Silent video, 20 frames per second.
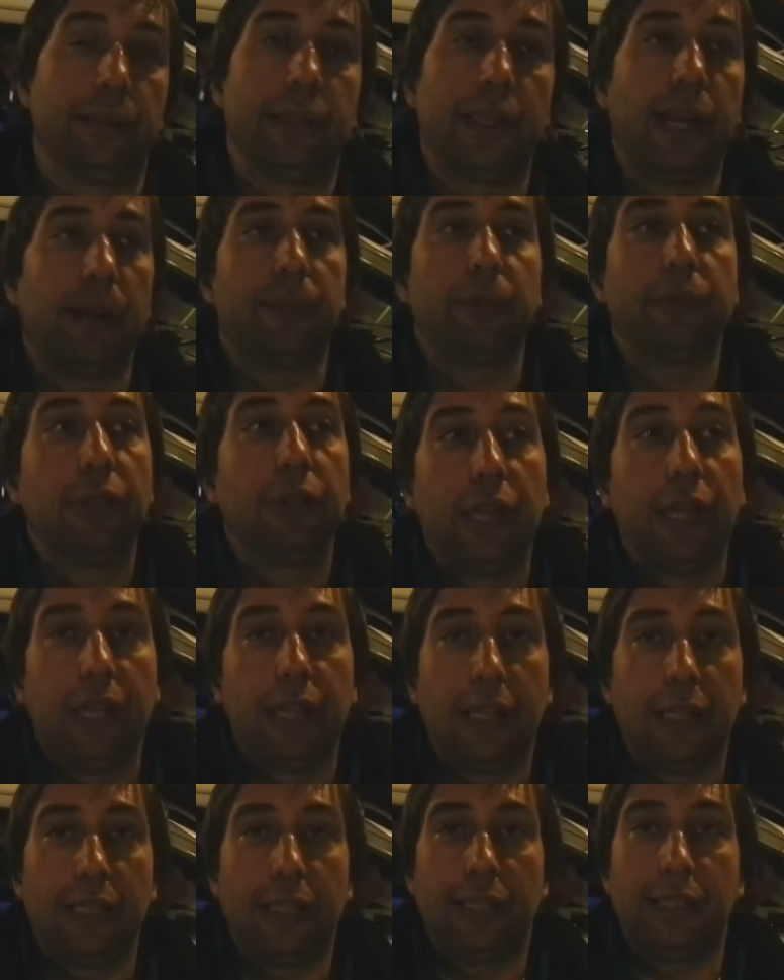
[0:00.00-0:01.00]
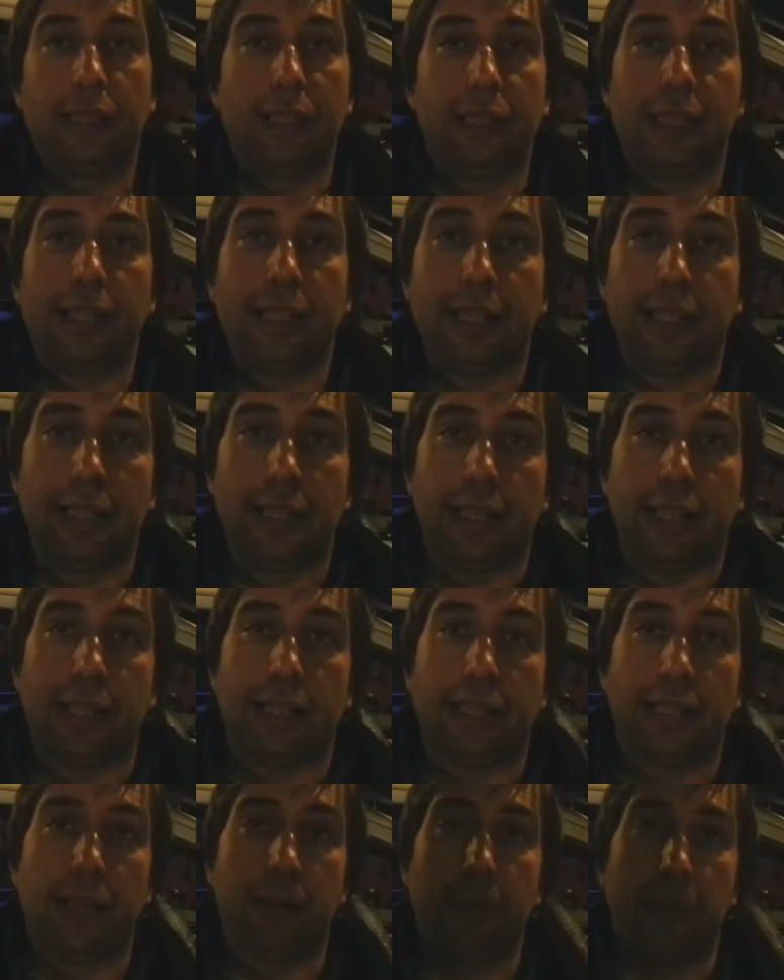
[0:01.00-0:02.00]
Digamos, el, Dakar es la
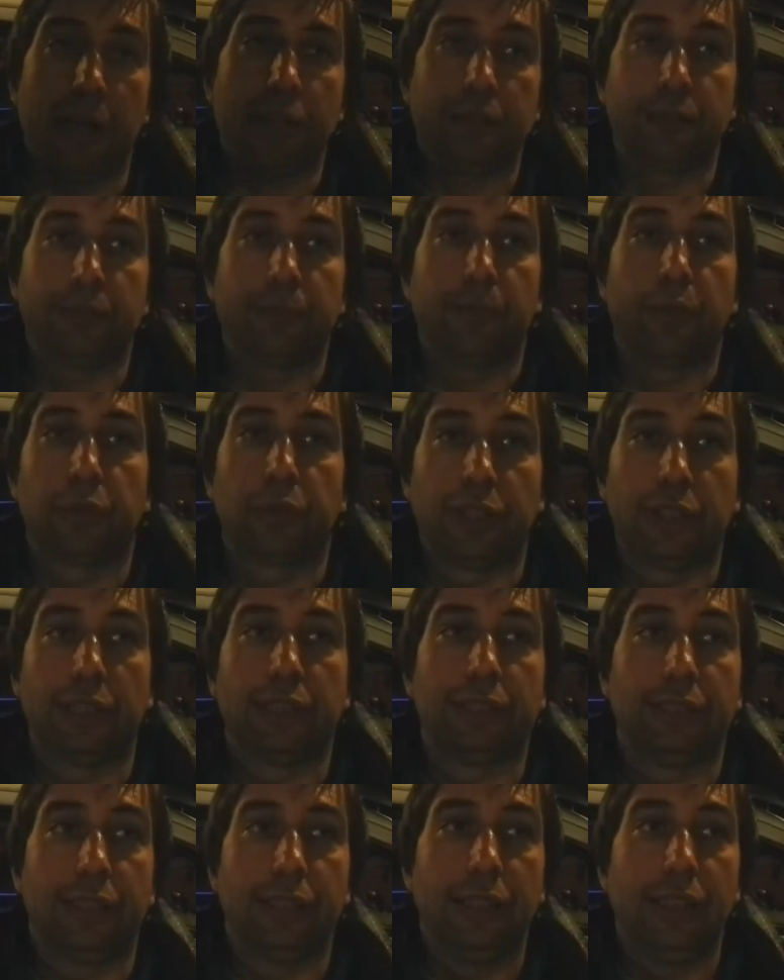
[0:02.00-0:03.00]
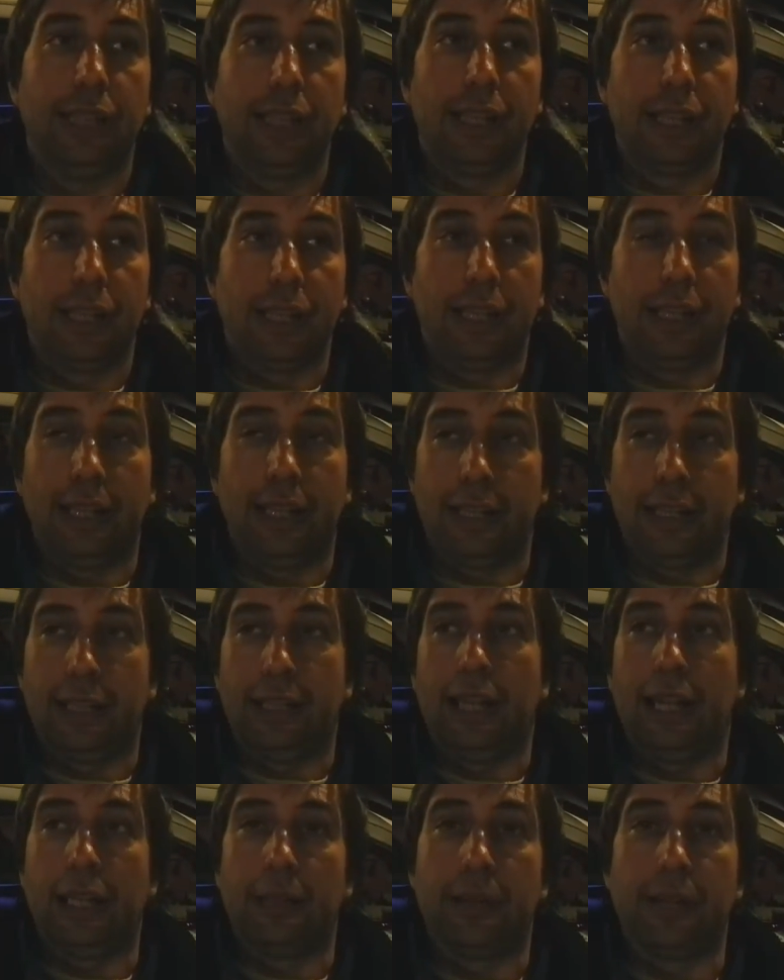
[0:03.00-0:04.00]
carrera más importante eh,
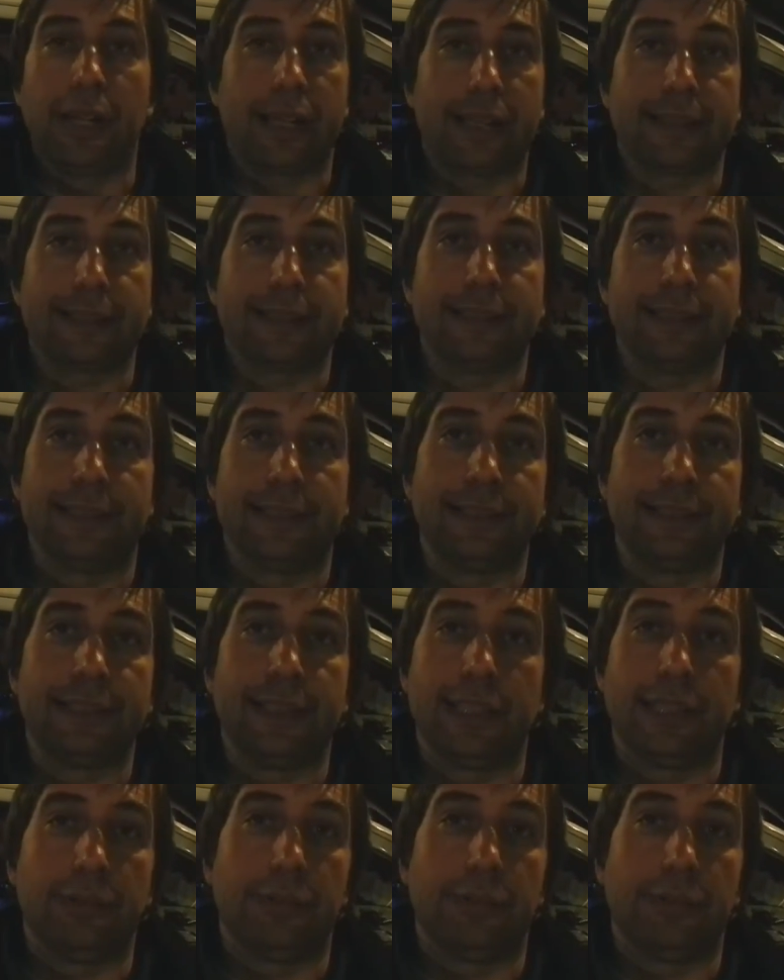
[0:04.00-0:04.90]
a nivel resistencia y